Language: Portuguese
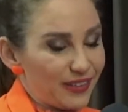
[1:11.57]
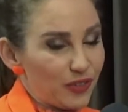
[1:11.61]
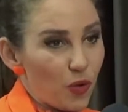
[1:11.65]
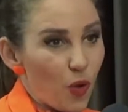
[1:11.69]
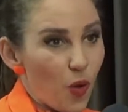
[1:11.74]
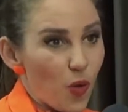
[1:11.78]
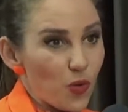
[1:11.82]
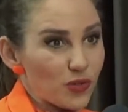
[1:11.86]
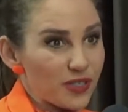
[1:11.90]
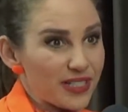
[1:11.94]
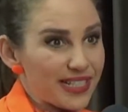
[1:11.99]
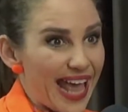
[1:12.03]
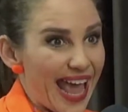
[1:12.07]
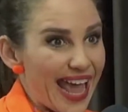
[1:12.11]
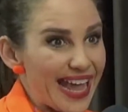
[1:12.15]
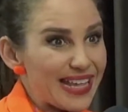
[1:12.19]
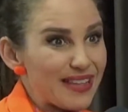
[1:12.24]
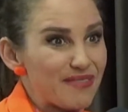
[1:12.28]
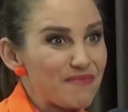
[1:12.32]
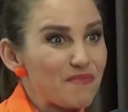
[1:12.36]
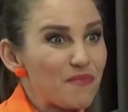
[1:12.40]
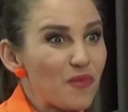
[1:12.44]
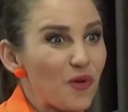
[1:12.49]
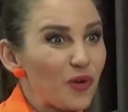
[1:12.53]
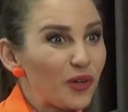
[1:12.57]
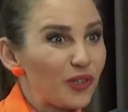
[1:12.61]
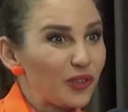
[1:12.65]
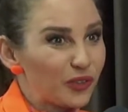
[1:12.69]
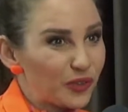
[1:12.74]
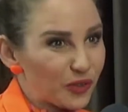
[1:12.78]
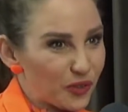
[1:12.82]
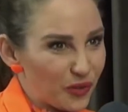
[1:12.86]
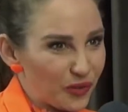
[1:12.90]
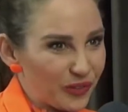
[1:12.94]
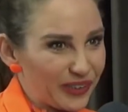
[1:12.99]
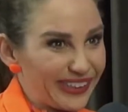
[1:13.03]
Não consegue
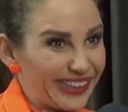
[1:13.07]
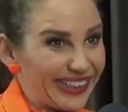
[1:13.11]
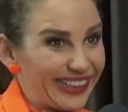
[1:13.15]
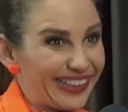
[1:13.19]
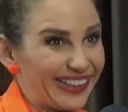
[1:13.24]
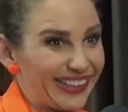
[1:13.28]
muito